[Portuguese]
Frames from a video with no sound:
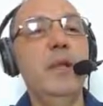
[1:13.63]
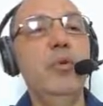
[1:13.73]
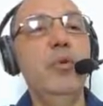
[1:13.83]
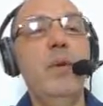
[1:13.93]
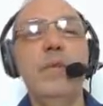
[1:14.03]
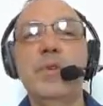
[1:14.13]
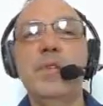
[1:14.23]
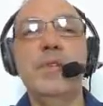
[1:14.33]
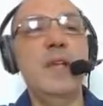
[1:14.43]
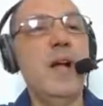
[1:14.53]
numa
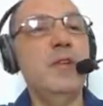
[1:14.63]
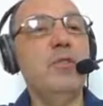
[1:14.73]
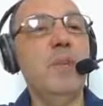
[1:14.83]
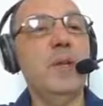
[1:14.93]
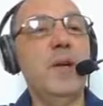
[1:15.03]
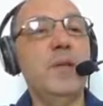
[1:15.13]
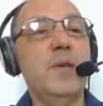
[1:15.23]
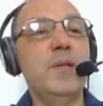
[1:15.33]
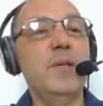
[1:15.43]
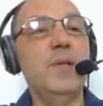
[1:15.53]
velocidade, numa
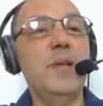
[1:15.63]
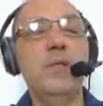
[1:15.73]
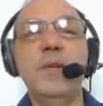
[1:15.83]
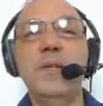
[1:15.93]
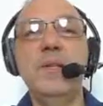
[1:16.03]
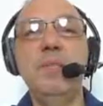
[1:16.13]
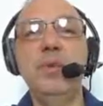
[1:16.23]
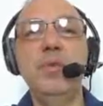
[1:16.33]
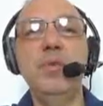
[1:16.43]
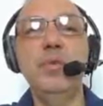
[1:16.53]
taxa de
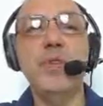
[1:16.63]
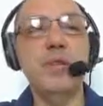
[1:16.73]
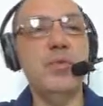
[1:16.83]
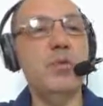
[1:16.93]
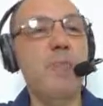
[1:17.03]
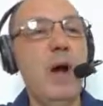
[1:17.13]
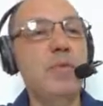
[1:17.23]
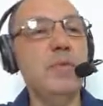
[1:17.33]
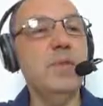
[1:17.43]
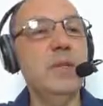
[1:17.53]
115.200
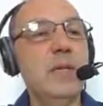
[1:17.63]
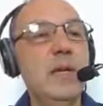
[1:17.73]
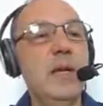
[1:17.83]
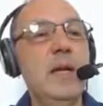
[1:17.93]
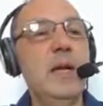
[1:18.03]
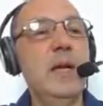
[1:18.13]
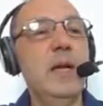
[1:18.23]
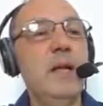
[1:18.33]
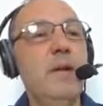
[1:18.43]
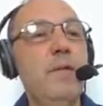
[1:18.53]
baldes.
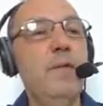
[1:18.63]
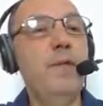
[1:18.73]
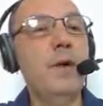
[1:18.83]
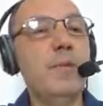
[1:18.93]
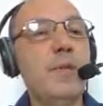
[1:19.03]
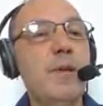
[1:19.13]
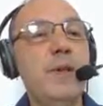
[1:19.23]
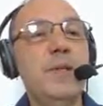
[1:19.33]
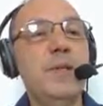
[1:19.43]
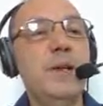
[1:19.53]
Vamos
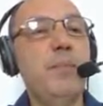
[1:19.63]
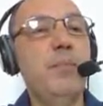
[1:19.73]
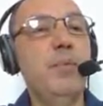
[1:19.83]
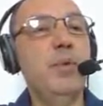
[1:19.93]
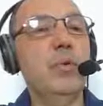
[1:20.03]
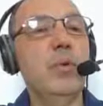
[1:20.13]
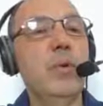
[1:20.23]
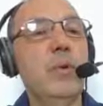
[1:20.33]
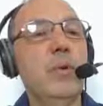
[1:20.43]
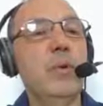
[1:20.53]
também dizer para o
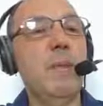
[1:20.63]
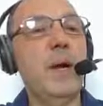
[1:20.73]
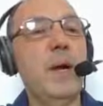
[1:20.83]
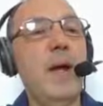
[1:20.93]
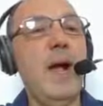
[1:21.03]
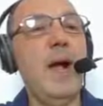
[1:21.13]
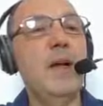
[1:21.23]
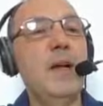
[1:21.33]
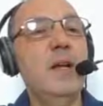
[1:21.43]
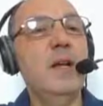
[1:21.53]
microcontrolador trabalhar
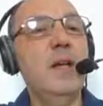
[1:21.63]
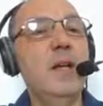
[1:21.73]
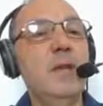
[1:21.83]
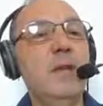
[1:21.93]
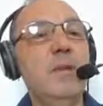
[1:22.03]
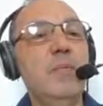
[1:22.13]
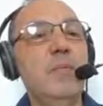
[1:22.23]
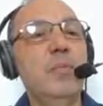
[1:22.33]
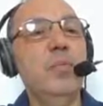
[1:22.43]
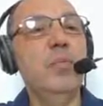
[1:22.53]
em
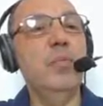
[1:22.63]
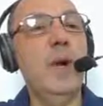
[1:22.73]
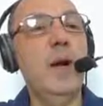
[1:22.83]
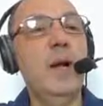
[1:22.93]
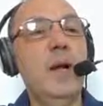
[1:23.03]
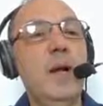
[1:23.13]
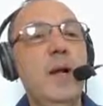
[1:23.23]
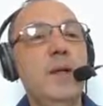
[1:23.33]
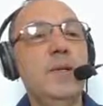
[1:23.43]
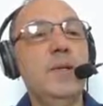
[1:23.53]
numa
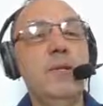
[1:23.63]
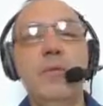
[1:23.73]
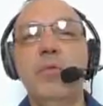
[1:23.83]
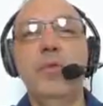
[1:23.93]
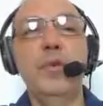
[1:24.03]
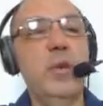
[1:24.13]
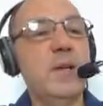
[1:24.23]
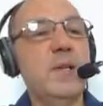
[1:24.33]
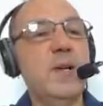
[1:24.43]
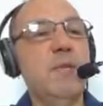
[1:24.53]
é,
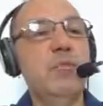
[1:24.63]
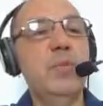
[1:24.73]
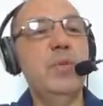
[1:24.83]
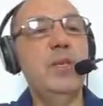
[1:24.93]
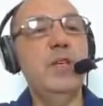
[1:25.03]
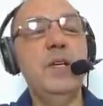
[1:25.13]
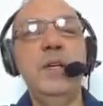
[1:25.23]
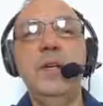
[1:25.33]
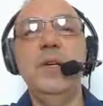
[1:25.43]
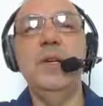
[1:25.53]
configuração
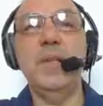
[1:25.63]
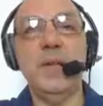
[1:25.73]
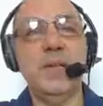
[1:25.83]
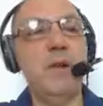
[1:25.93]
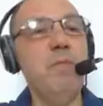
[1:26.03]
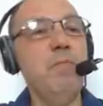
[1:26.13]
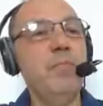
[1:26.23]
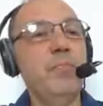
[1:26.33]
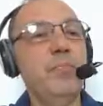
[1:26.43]
de estação,